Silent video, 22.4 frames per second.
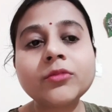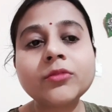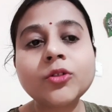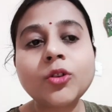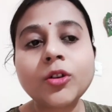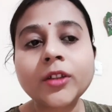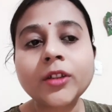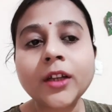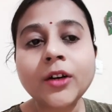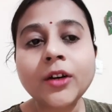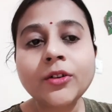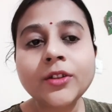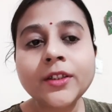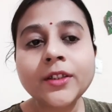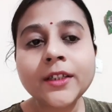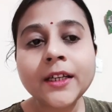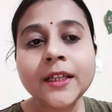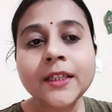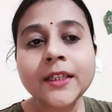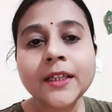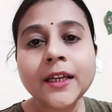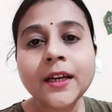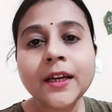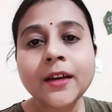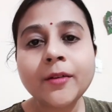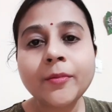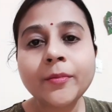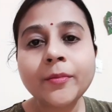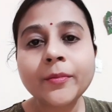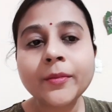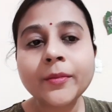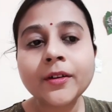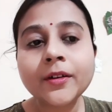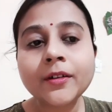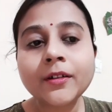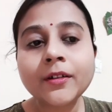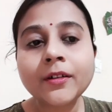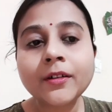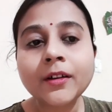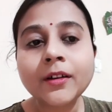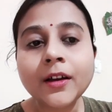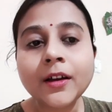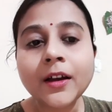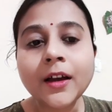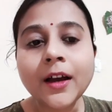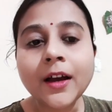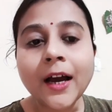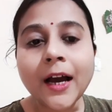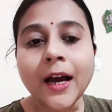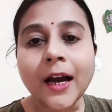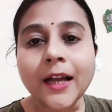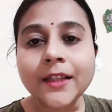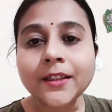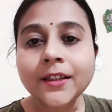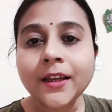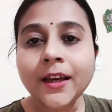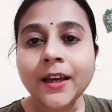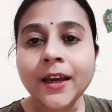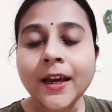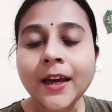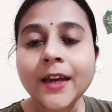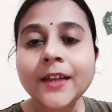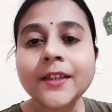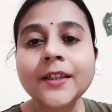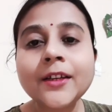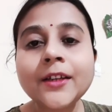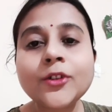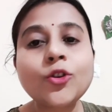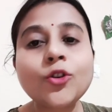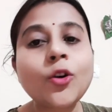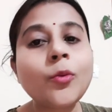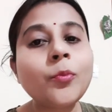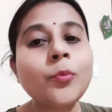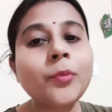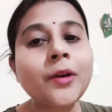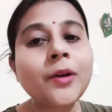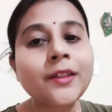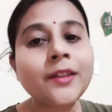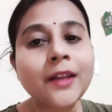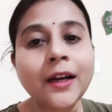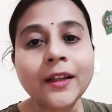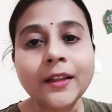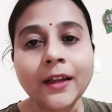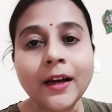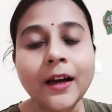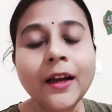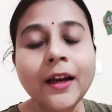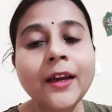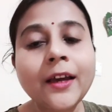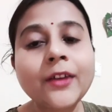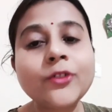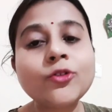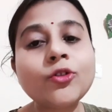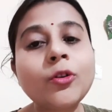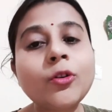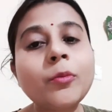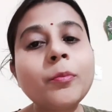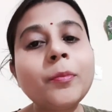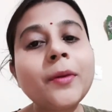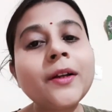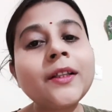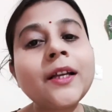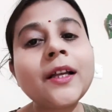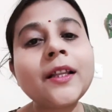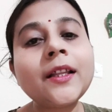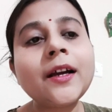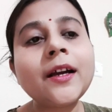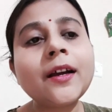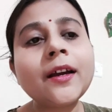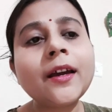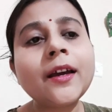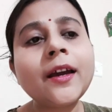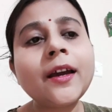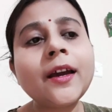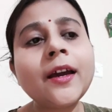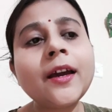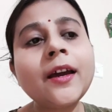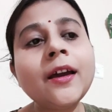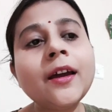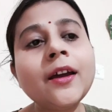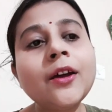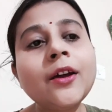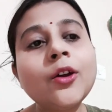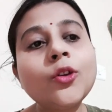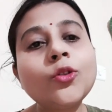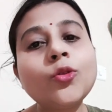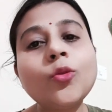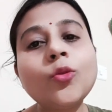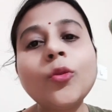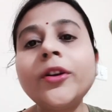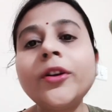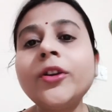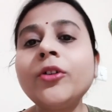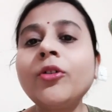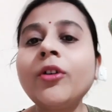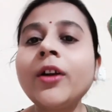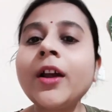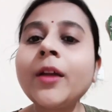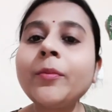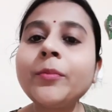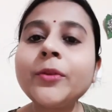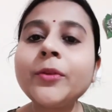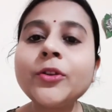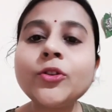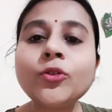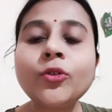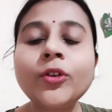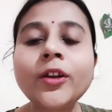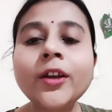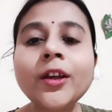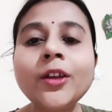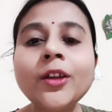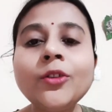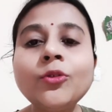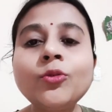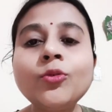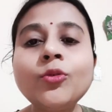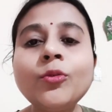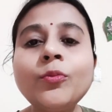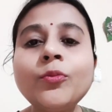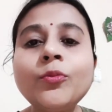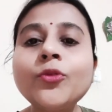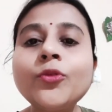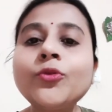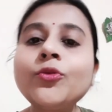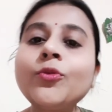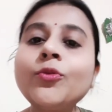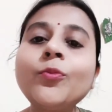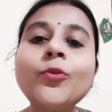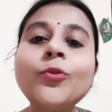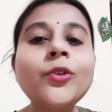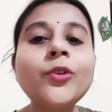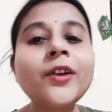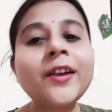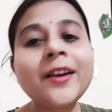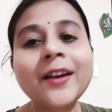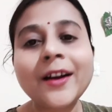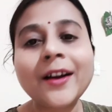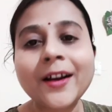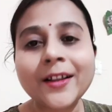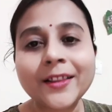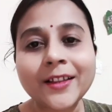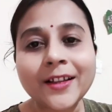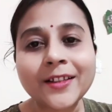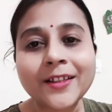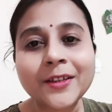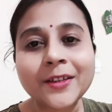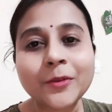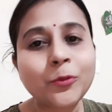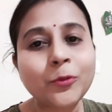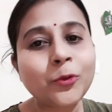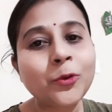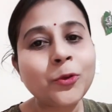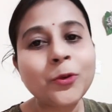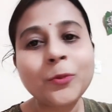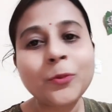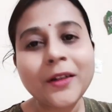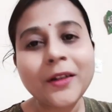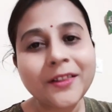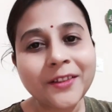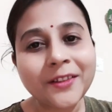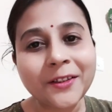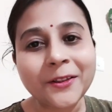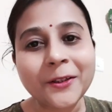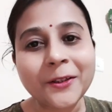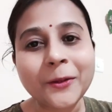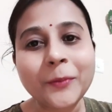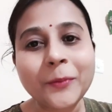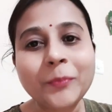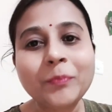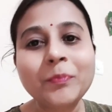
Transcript: কথা হচ্ছে যে আজকে এই যে চম্পা দাদা এই চম্পা দাদাকে তৈরি করার পিছনে কিন্তু প্রচুর বোনের হাত আছে বোন বা দিদি